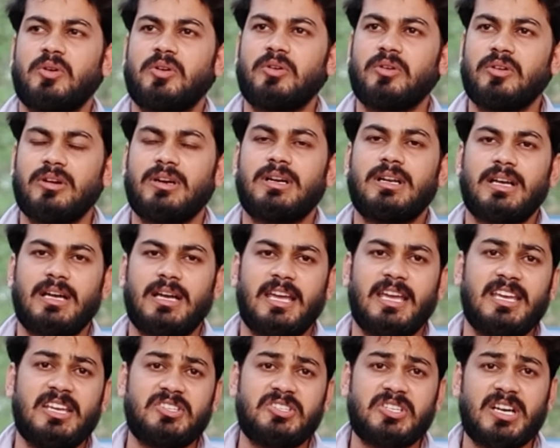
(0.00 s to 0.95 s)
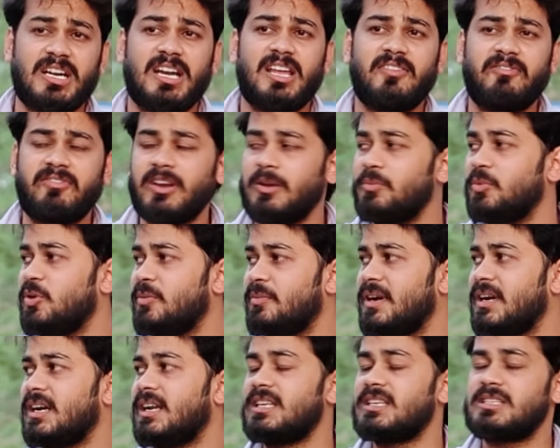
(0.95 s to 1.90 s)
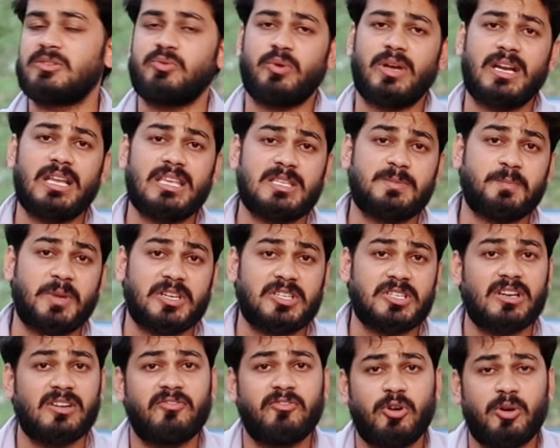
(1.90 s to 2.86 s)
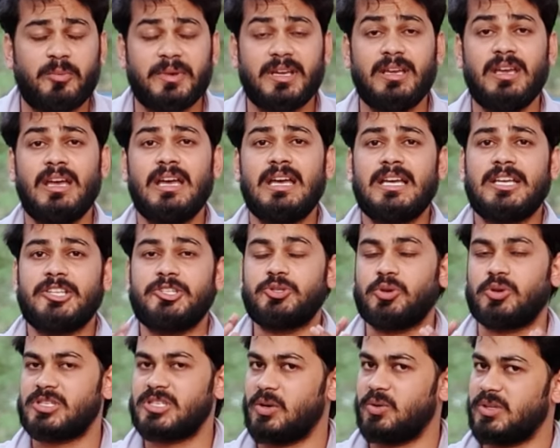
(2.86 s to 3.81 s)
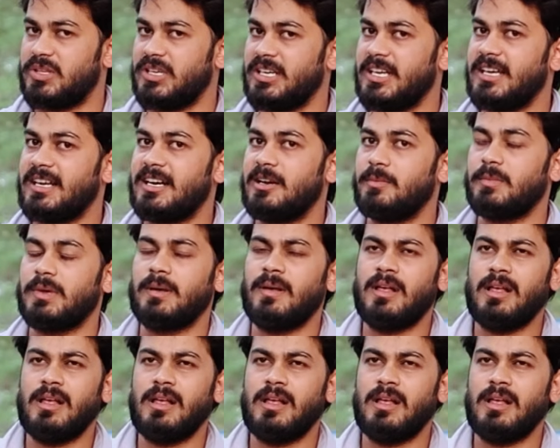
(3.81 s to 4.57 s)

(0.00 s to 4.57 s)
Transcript: गुड ईच एंड एवरी मोमेंट इज़ वेरी स्पेशल फॉर मी जो साउथ इंडिया रेड में